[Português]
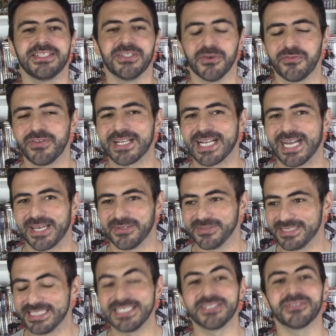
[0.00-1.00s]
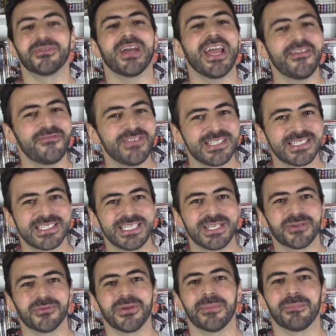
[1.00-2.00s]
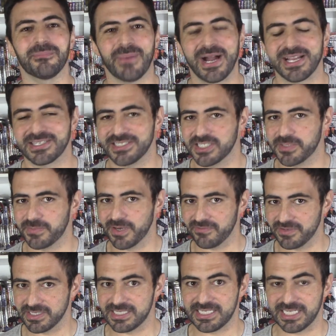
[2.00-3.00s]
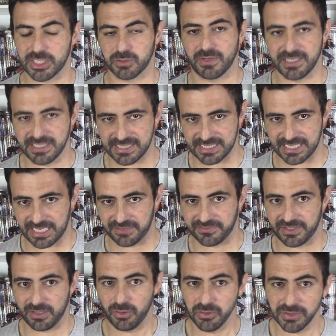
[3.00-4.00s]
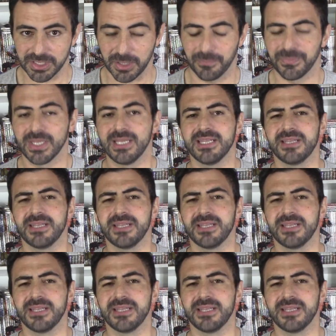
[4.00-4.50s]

não ficaram dando F5 em páginas para ver se atualizava ou não.